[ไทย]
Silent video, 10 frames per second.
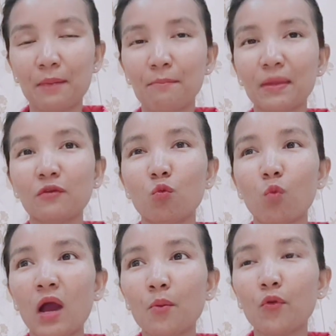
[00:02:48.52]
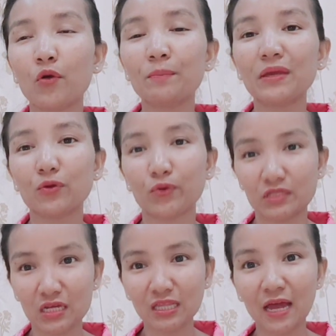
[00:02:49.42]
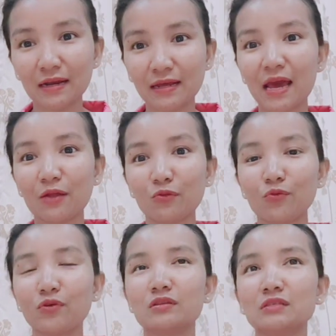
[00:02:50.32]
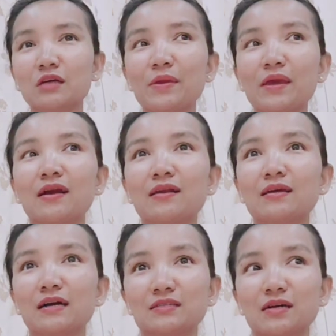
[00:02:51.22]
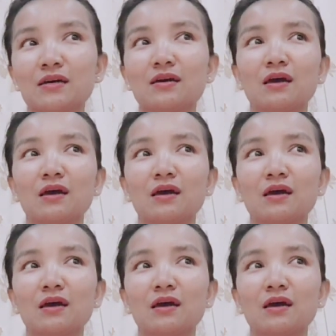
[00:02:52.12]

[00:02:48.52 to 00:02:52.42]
มันวังพ้นประโยชน์ต่าง ๆนานาทุกคนสาวแพรก็เลยอยากจะ